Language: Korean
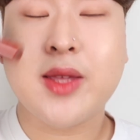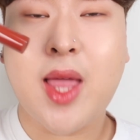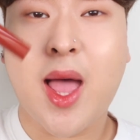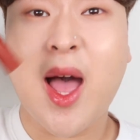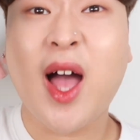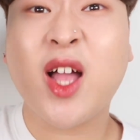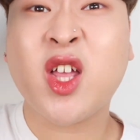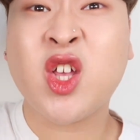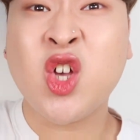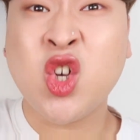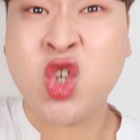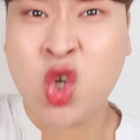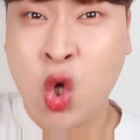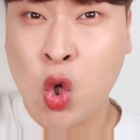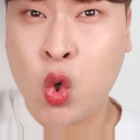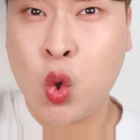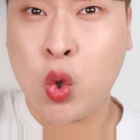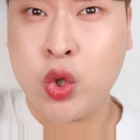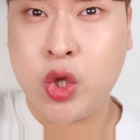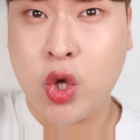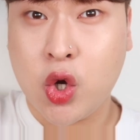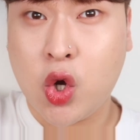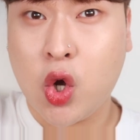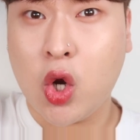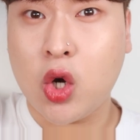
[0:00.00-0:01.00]
다크
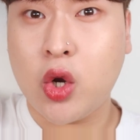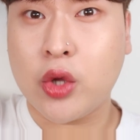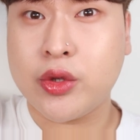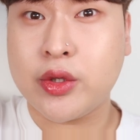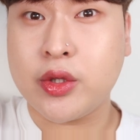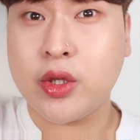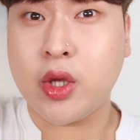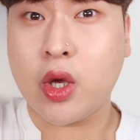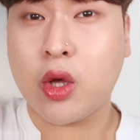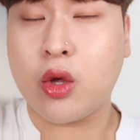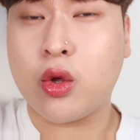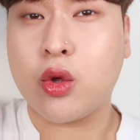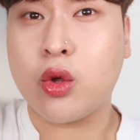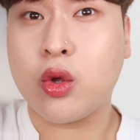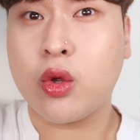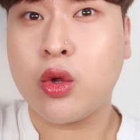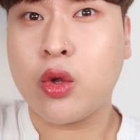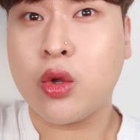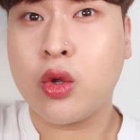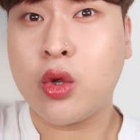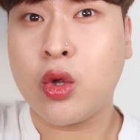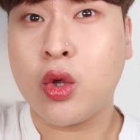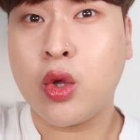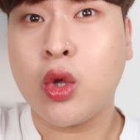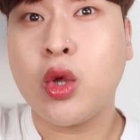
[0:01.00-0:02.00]
코코넛 컬러는요.
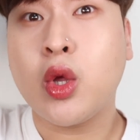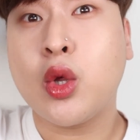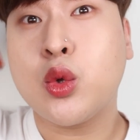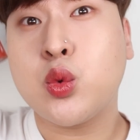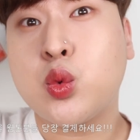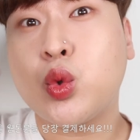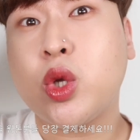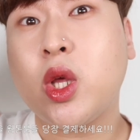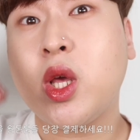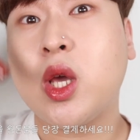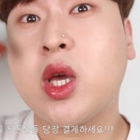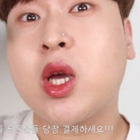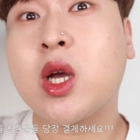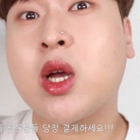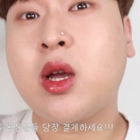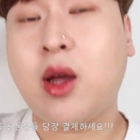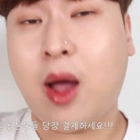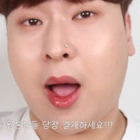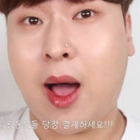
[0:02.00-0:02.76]
우리